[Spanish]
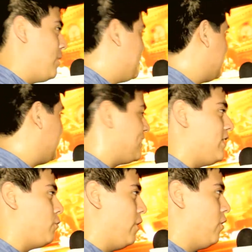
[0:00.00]
es el cash del
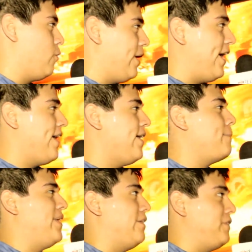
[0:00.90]
juego? ¿Qué
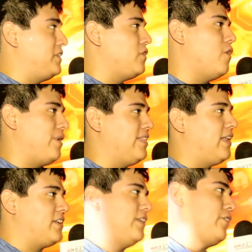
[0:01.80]
beneficios nos brinda el
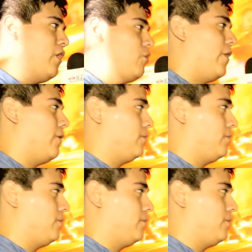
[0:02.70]
cash dentro del juego?